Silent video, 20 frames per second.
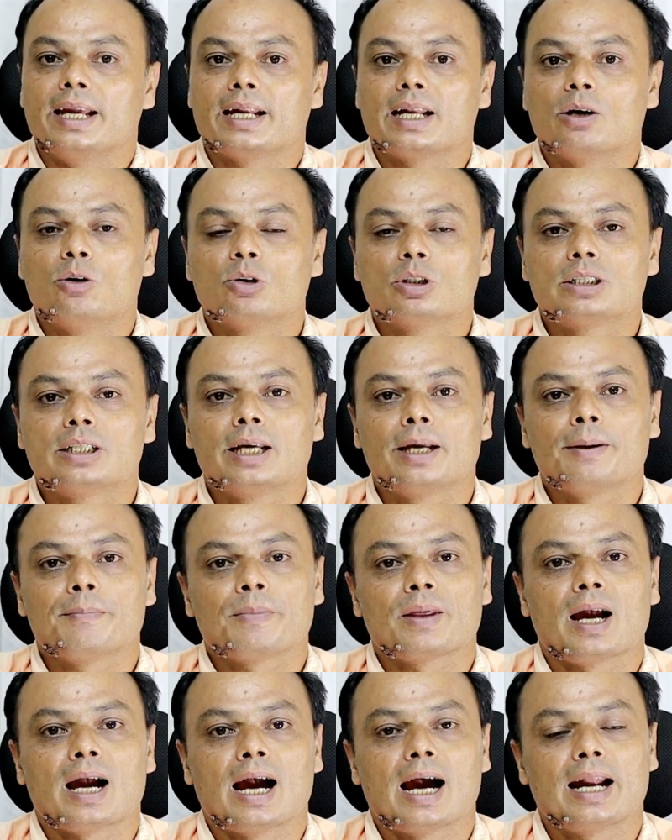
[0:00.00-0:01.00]
এটা হচ্ছে
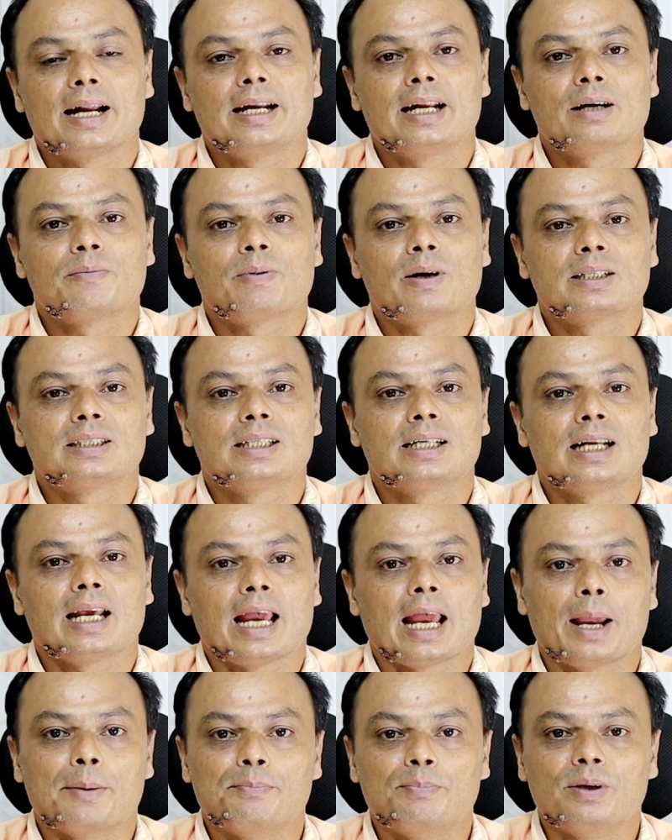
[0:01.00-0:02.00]
হান্ড্রেড পারসেন্ট
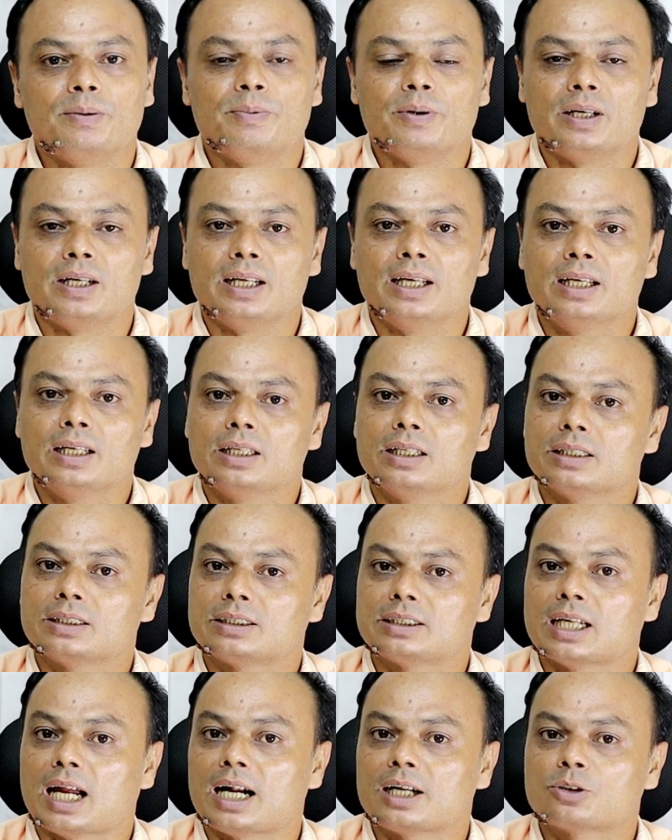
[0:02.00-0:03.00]
এমপিপিটি
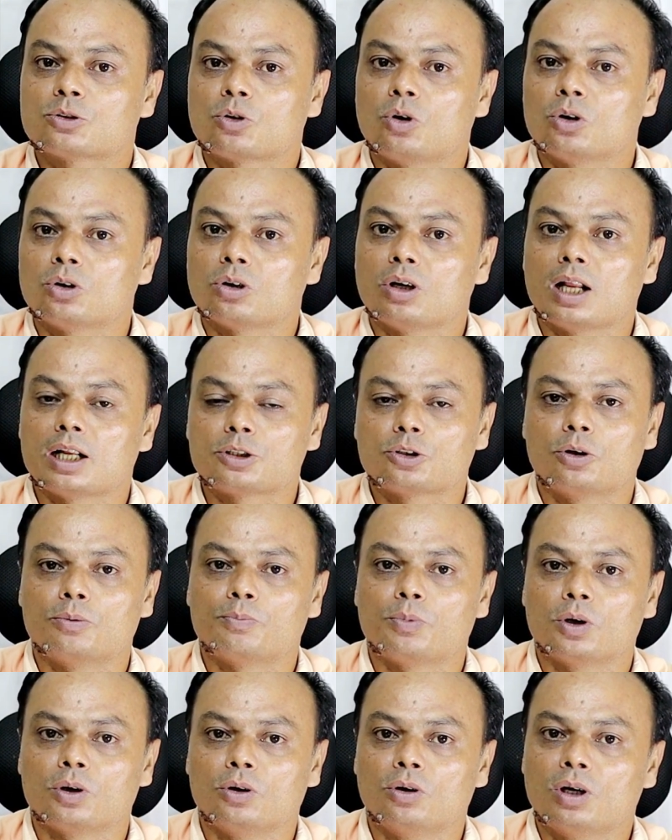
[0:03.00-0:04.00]
চার্জ কন্ট্রোলার
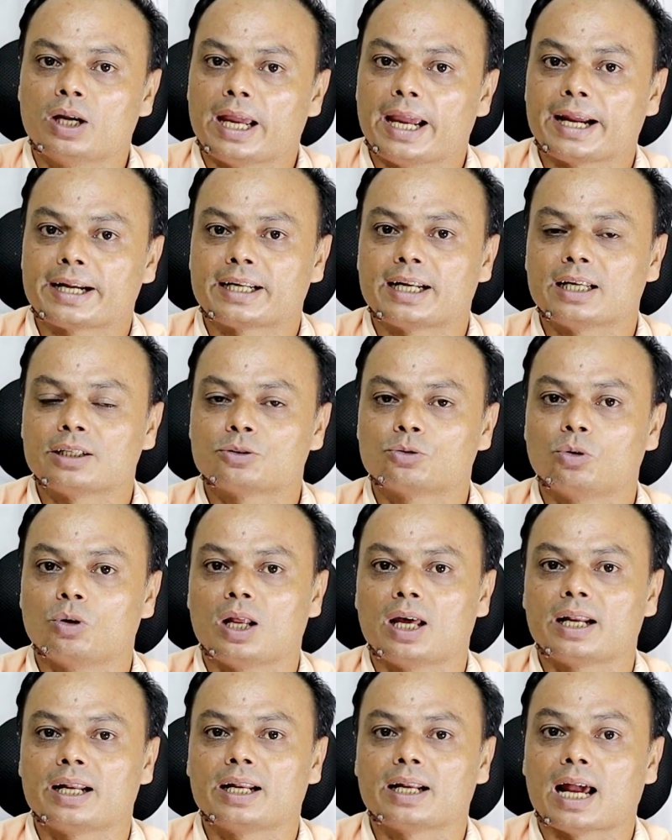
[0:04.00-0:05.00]
সম্পন্ন একটা
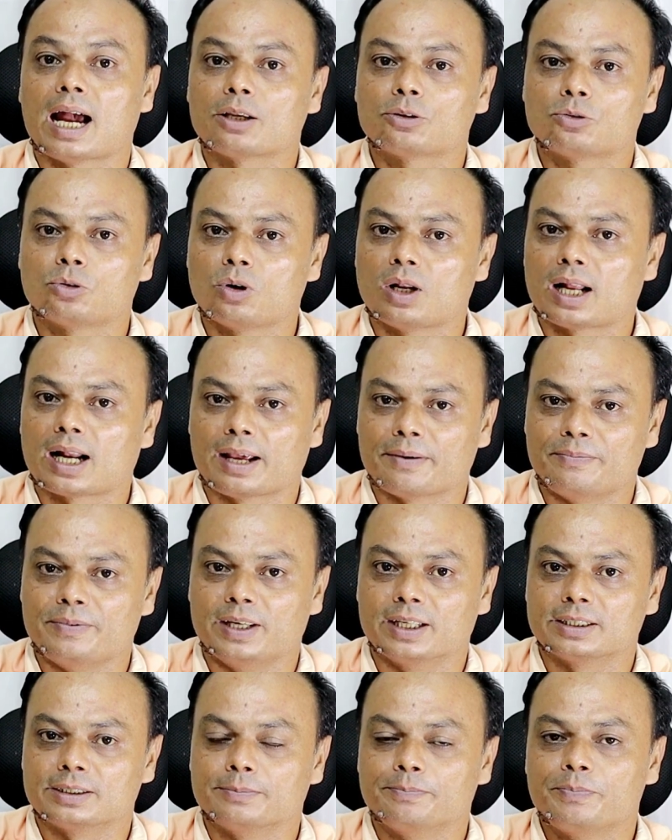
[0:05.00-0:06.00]
সোলারের সোলার
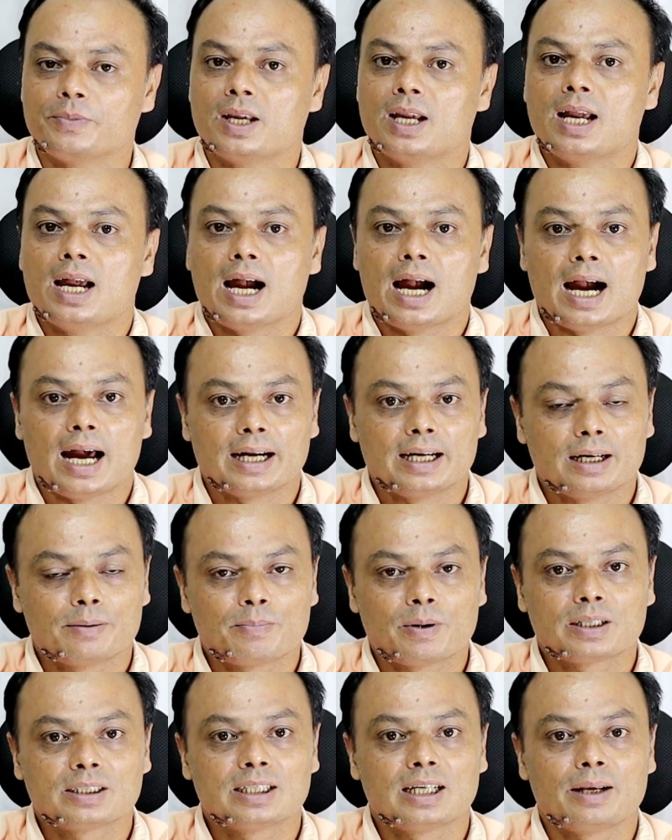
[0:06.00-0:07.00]
আইপিএস হান্ড্রেড
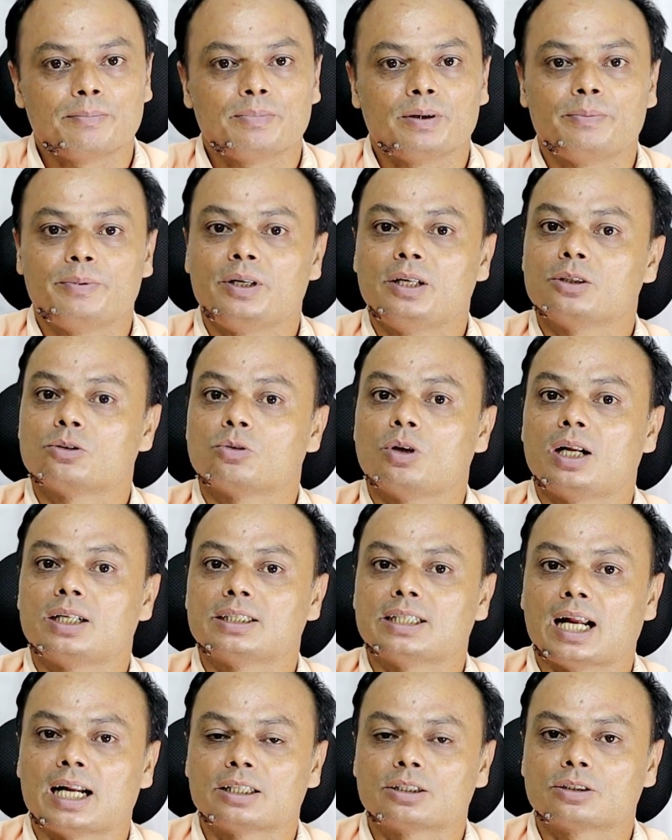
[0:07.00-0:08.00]
পারসেন্ট এমপিপিটি সোলার
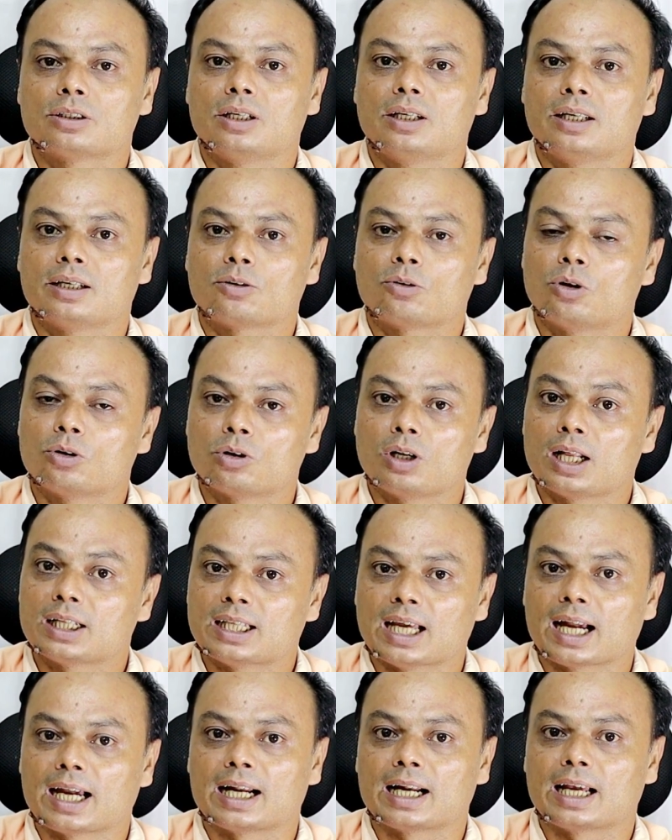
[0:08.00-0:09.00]
চার্জ
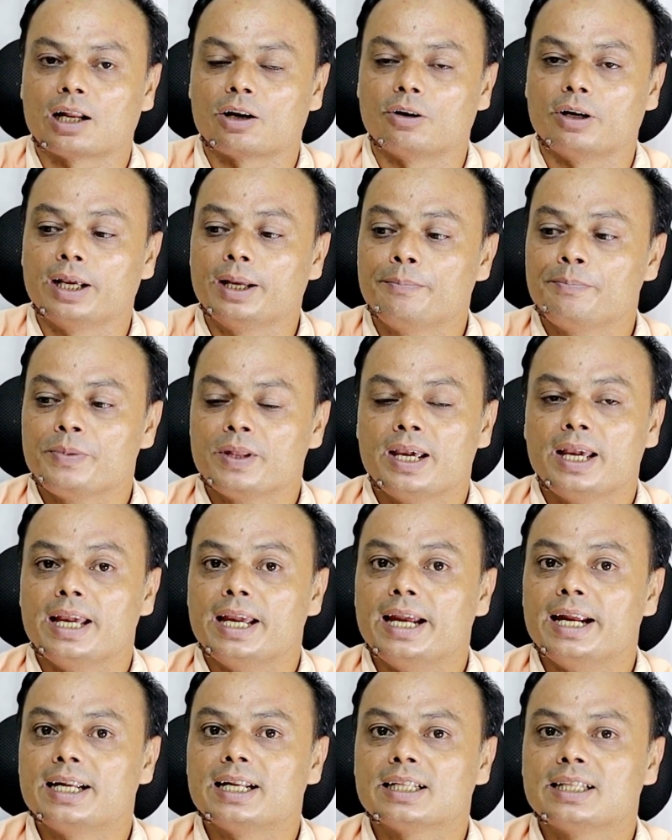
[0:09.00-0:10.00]
কন্ট্রোলার থাকার কারণে
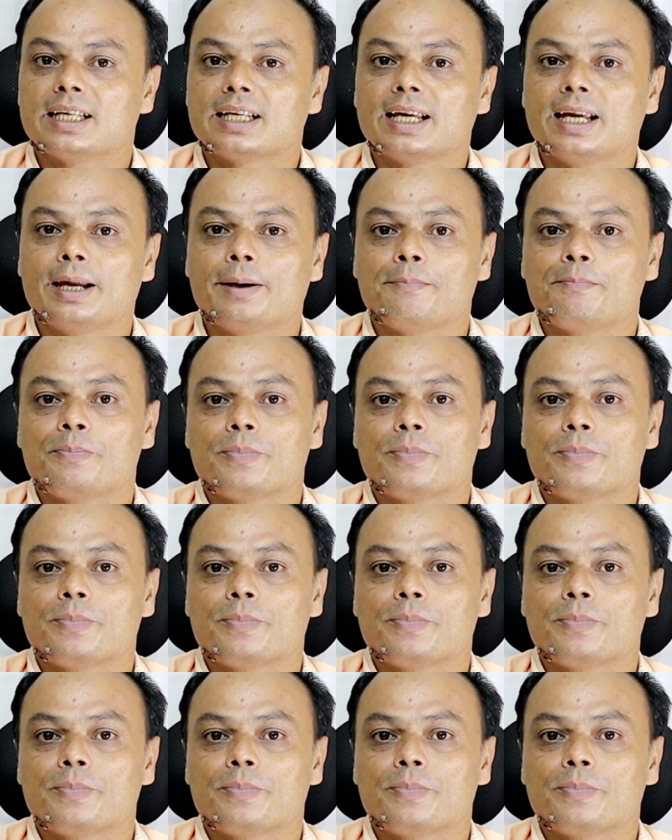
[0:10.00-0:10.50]
এটা থেকে